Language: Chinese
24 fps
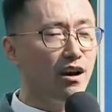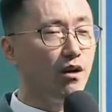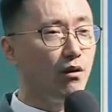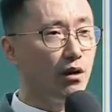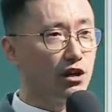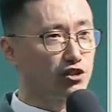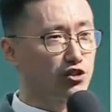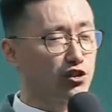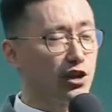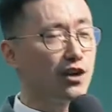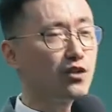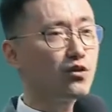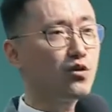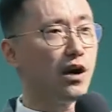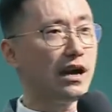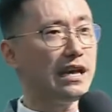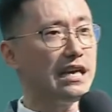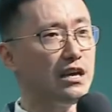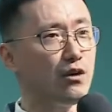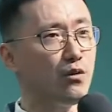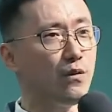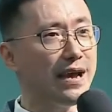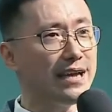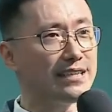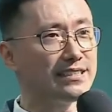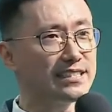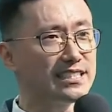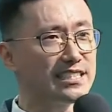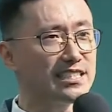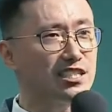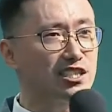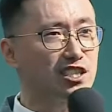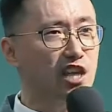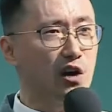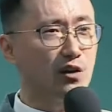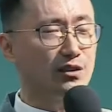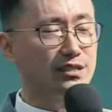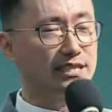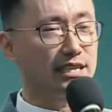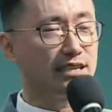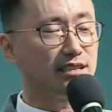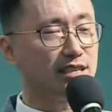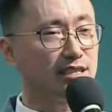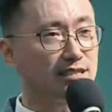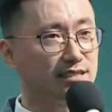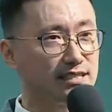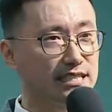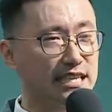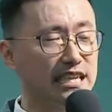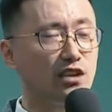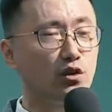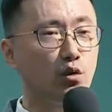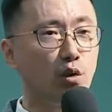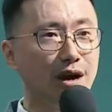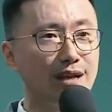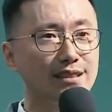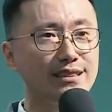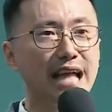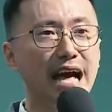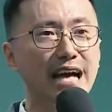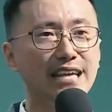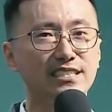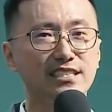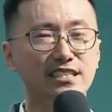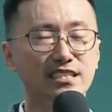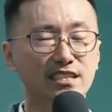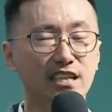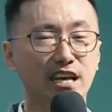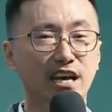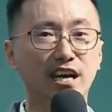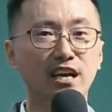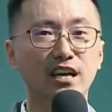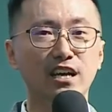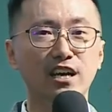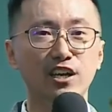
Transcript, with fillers: 我算过一位自动型的星光大师呢，